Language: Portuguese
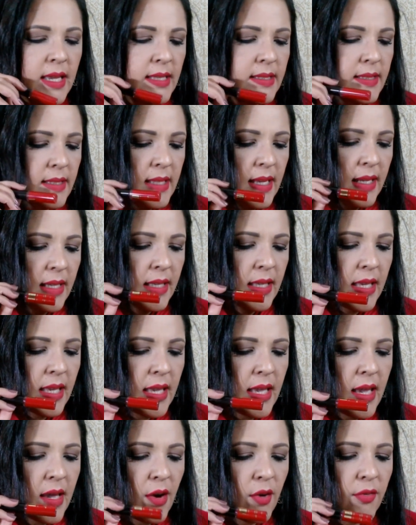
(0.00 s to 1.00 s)
Esse
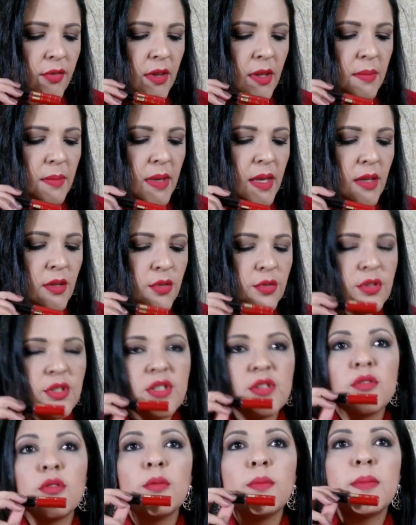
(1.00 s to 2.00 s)
daqui é o vermelho
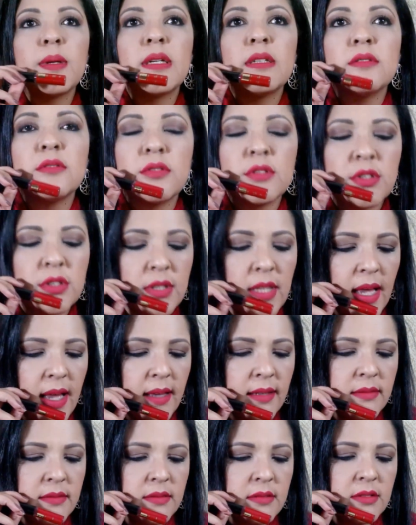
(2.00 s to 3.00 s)
deslumbrante,
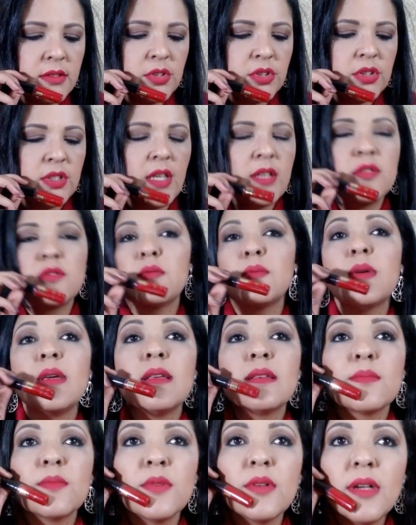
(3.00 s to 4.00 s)
tá? Acho que é isso
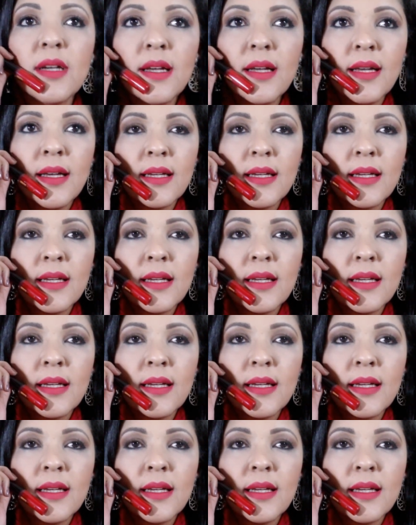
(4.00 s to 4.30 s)
mesmo.